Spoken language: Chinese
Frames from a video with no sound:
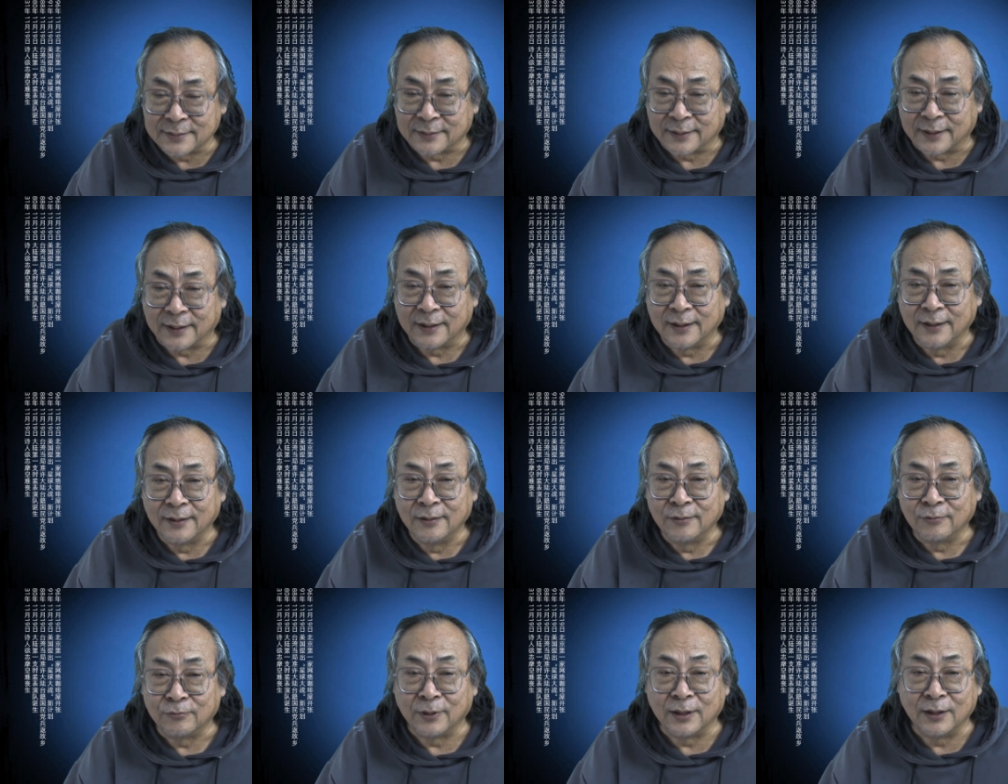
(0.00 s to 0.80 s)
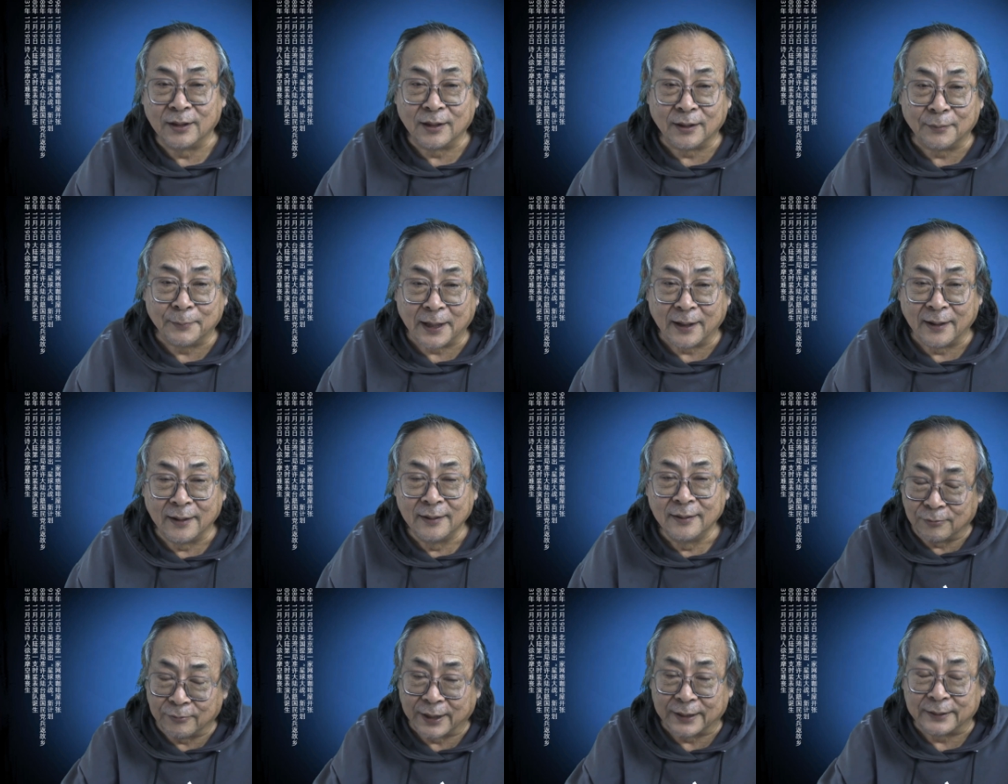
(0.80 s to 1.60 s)
此呢，文革嘛，
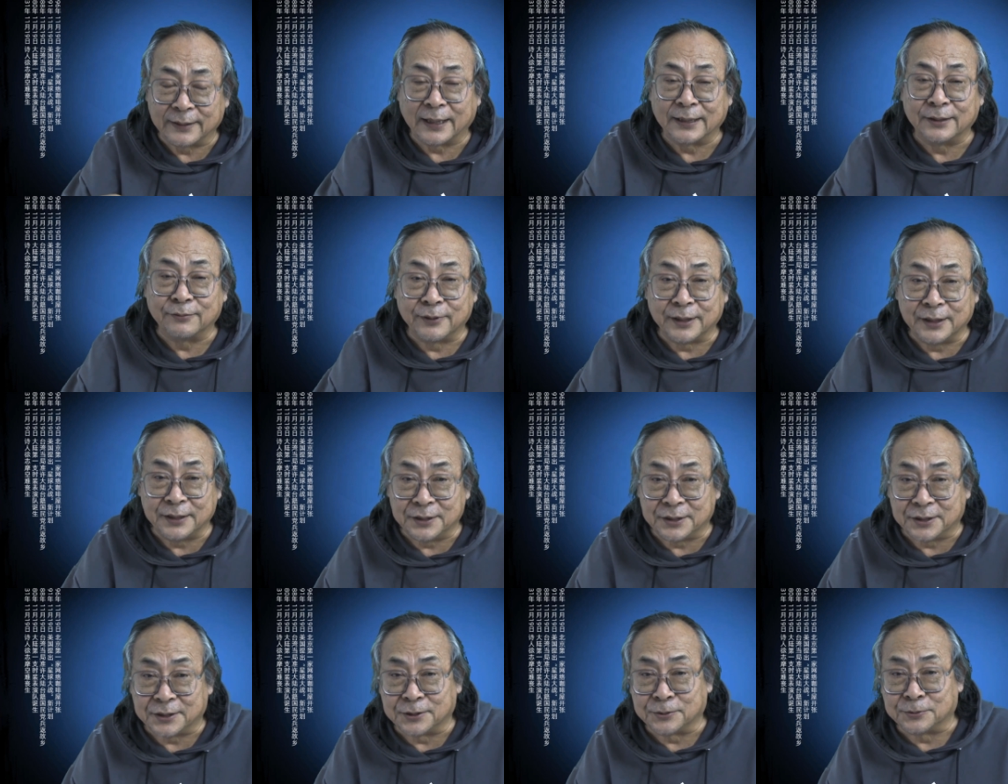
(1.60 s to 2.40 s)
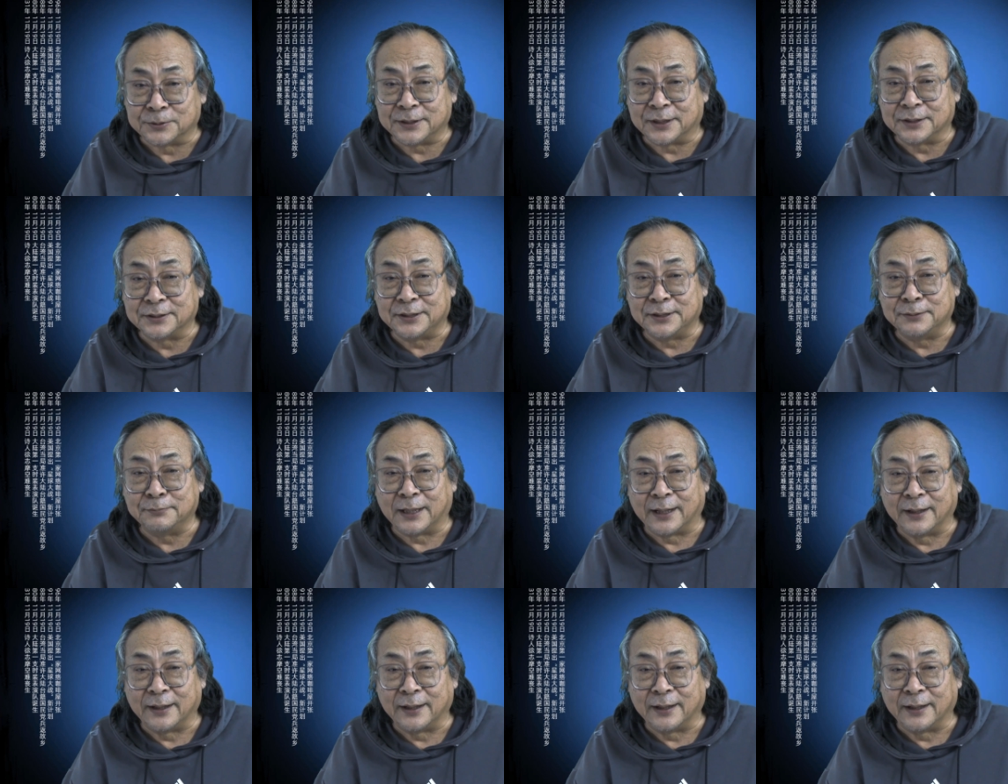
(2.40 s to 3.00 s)
伟大的文艺旗手江青